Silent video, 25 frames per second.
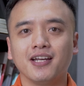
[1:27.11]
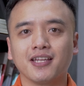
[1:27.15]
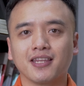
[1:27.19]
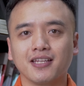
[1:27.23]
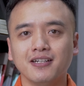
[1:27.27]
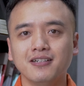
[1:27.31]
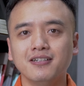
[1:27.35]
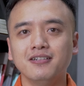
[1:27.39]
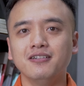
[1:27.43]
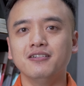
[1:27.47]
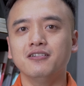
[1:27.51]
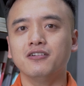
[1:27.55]

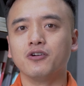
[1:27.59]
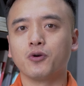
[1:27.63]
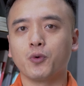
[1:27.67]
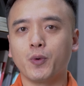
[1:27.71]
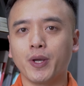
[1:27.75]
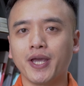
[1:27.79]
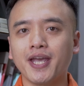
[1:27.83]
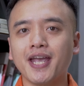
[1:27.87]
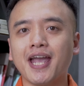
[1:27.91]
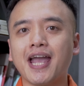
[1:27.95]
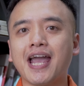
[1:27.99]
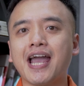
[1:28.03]
từ
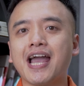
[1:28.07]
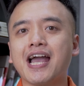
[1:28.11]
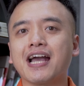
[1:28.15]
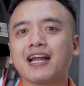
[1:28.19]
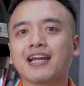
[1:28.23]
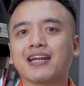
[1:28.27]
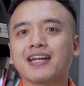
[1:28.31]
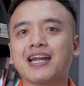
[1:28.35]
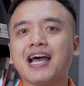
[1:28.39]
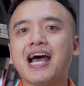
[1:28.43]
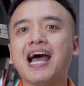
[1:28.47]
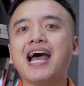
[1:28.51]
quý khách hàng
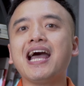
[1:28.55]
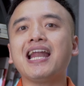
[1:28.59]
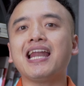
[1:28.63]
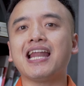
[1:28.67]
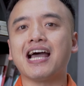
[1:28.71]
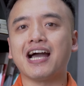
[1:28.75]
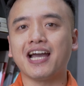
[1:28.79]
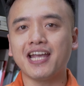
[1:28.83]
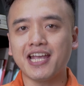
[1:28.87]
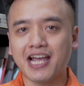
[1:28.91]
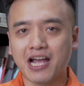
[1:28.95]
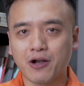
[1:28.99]
đã
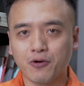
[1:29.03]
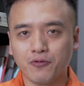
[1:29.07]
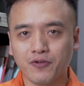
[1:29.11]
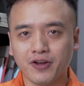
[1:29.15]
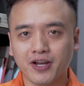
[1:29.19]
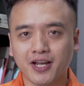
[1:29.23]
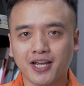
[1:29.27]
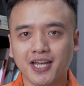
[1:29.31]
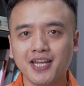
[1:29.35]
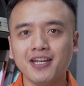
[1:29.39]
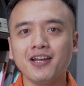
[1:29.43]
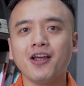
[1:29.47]
là khách hàng của
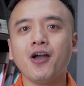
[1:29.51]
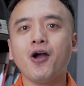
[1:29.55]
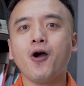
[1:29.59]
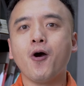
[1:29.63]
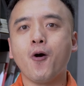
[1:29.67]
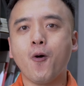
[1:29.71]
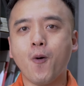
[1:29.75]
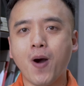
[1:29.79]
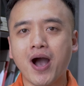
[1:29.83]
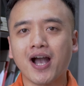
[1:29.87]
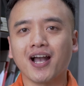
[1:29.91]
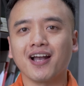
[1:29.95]
Vinakit
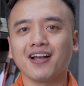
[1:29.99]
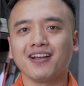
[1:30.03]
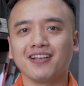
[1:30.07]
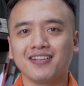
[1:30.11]
hoặc